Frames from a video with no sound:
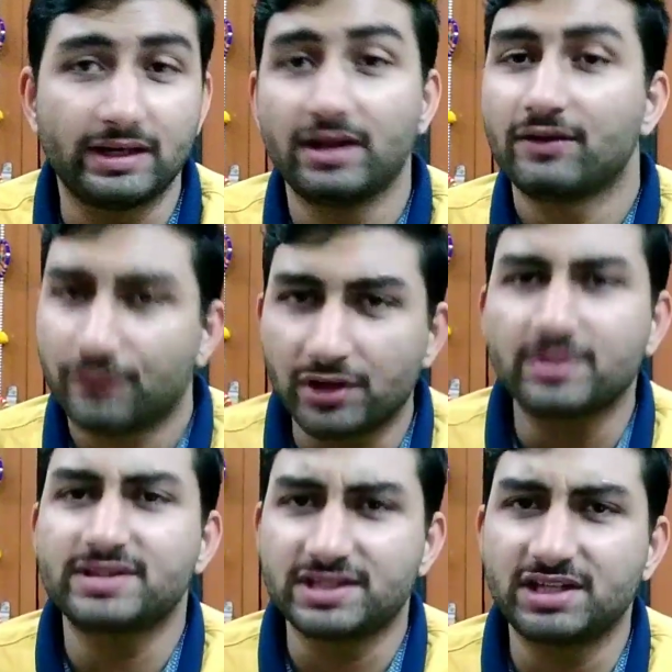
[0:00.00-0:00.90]
के लिए फ्रंट
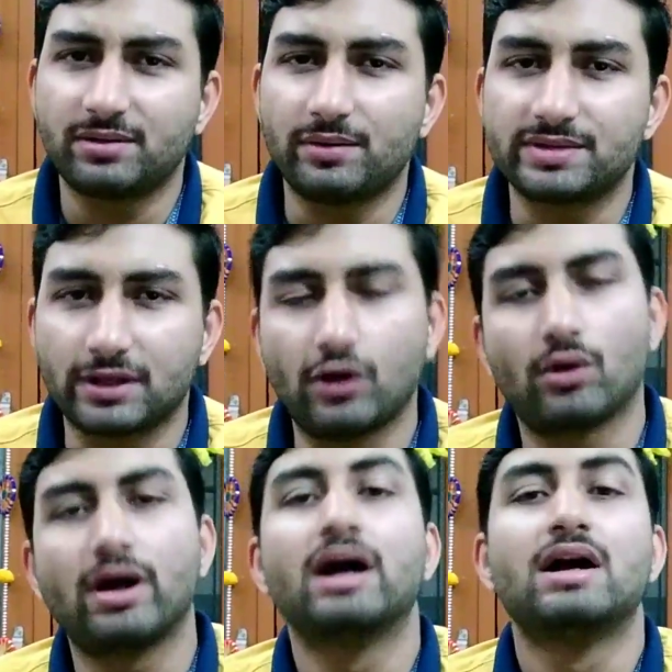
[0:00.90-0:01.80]
में 16 मेगापिक्सल का
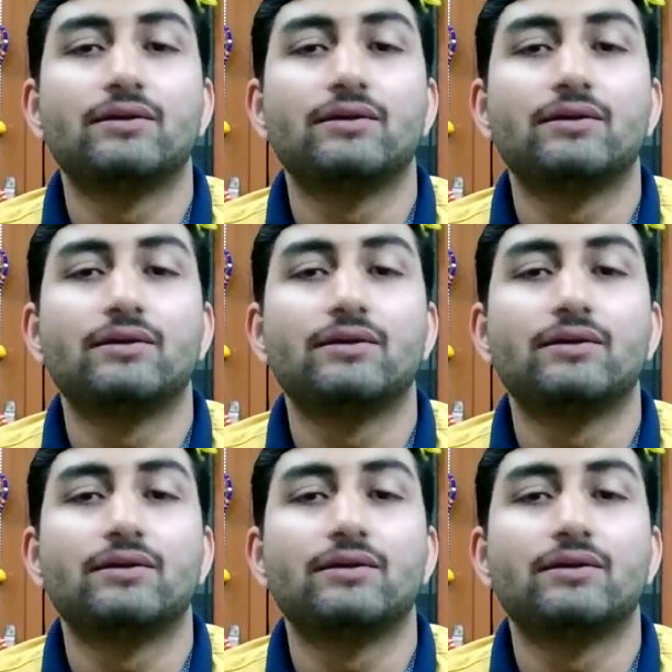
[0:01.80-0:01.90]
होगा